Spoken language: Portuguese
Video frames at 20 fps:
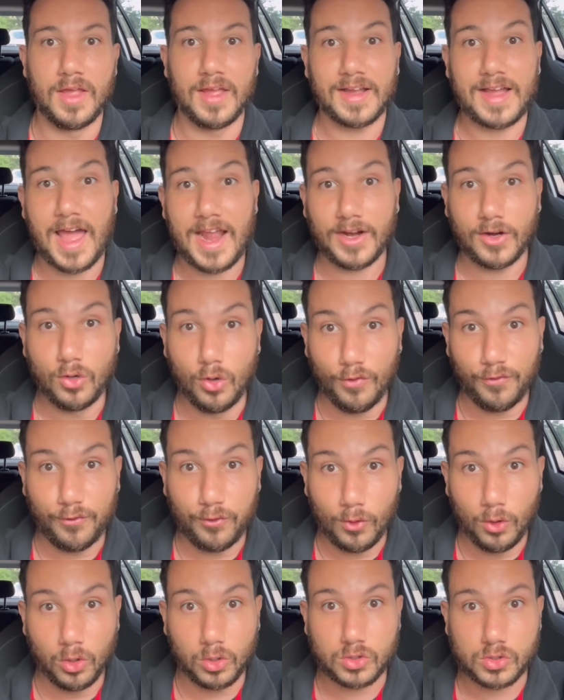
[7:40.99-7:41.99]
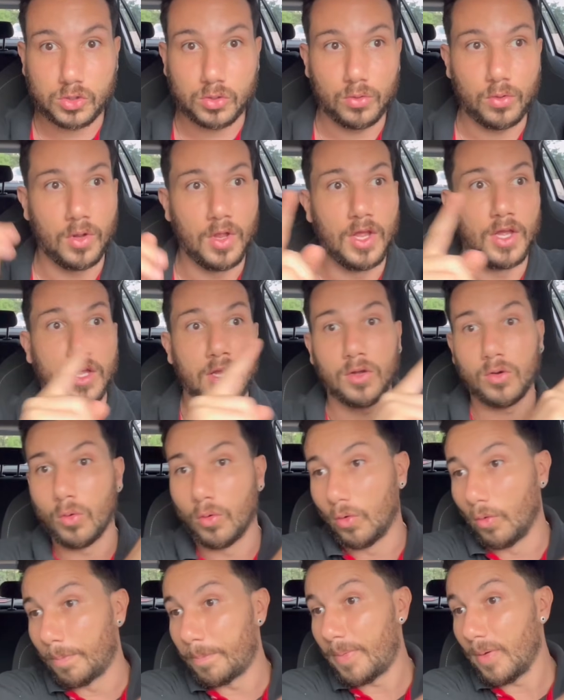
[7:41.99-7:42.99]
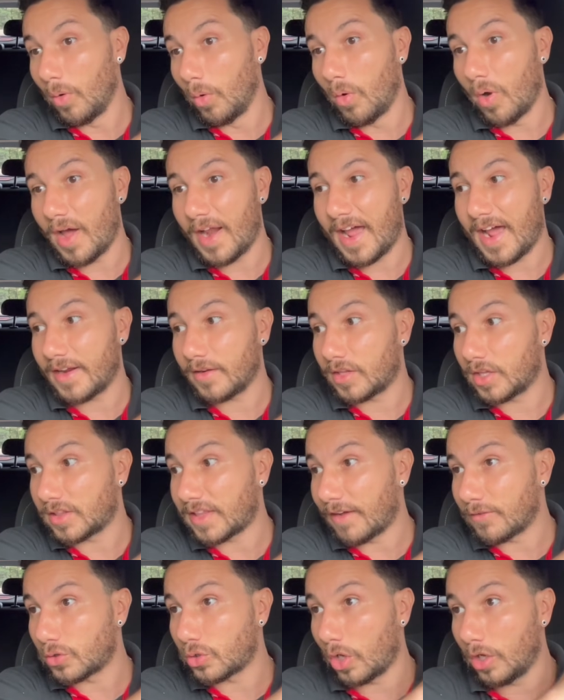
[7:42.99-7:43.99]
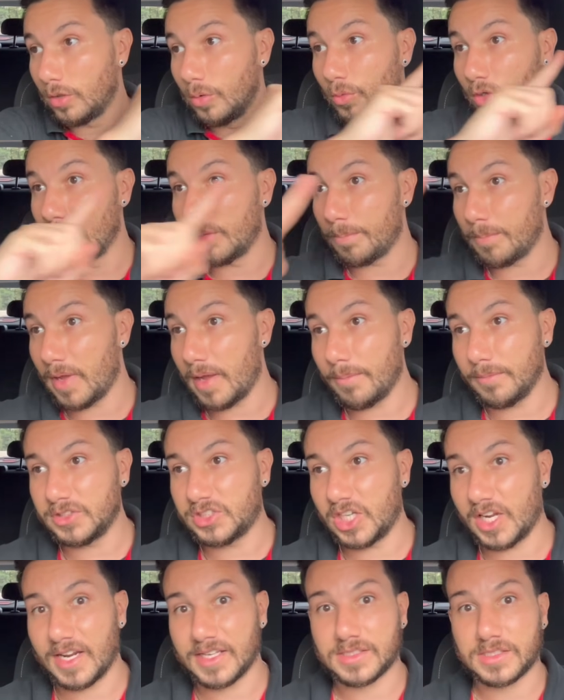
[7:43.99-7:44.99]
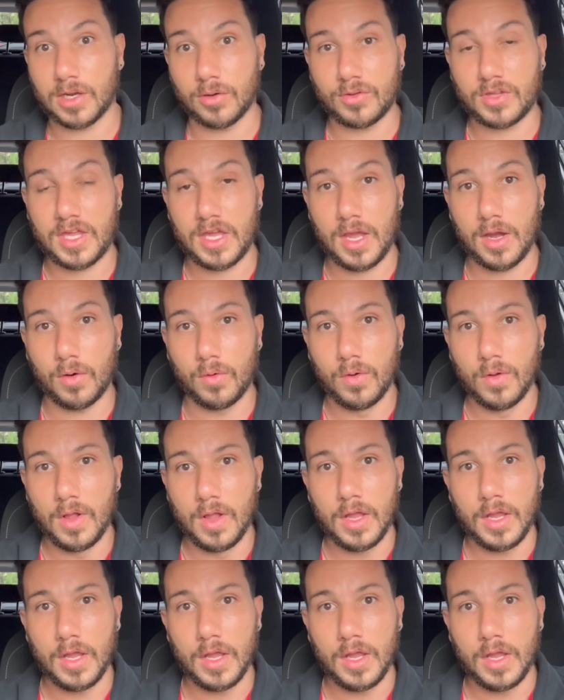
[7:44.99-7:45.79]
Cara, no fluxo, o, o horário que estava todo mundo na mesma direção que eu.